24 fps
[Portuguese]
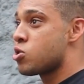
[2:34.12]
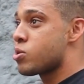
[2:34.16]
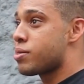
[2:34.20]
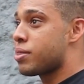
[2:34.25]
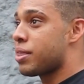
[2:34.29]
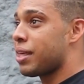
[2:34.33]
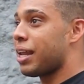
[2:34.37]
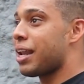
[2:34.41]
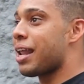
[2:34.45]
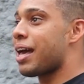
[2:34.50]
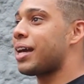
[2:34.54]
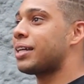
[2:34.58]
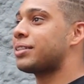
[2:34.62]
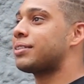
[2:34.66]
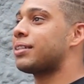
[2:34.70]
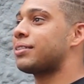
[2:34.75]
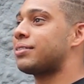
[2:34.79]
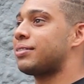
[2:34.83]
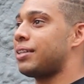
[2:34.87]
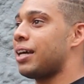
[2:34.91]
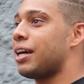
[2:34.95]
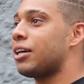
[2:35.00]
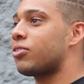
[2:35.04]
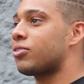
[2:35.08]
Se ela acha
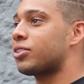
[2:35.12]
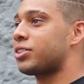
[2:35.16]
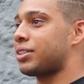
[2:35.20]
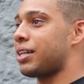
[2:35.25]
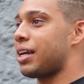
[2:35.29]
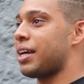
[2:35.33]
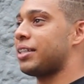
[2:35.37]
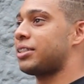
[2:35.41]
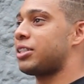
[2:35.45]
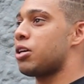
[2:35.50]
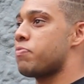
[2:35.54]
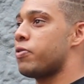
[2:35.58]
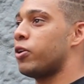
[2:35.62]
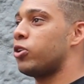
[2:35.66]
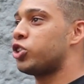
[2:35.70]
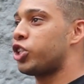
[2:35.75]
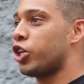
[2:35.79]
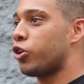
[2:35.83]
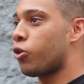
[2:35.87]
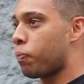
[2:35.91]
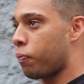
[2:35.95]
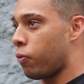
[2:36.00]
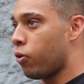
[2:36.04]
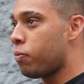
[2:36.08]
certo estar recebendo
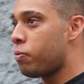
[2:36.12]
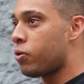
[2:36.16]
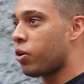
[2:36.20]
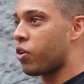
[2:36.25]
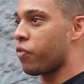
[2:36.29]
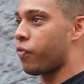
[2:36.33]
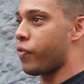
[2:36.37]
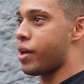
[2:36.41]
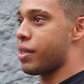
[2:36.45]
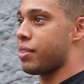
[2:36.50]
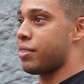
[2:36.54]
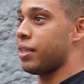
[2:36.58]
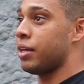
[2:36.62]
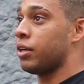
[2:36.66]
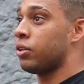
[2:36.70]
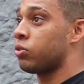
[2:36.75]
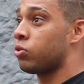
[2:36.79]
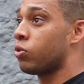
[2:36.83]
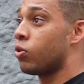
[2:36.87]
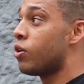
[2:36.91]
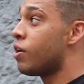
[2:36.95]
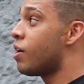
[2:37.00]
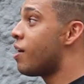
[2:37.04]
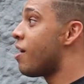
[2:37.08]
dinheiro público
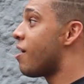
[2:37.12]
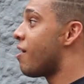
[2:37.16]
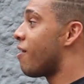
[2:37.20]
fazendo